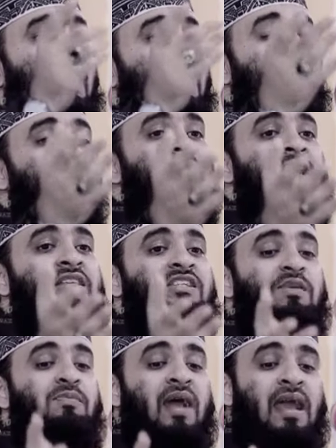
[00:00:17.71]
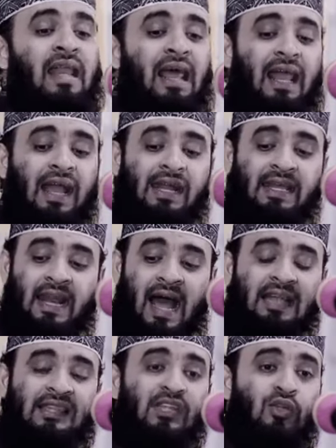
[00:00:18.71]
আল্লাহ বললেন জিব্রাইল এলাকাটারে
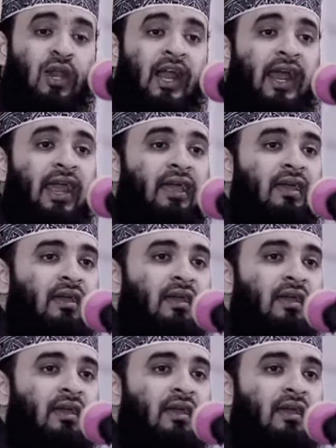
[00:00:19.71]
হাতে তুলে নে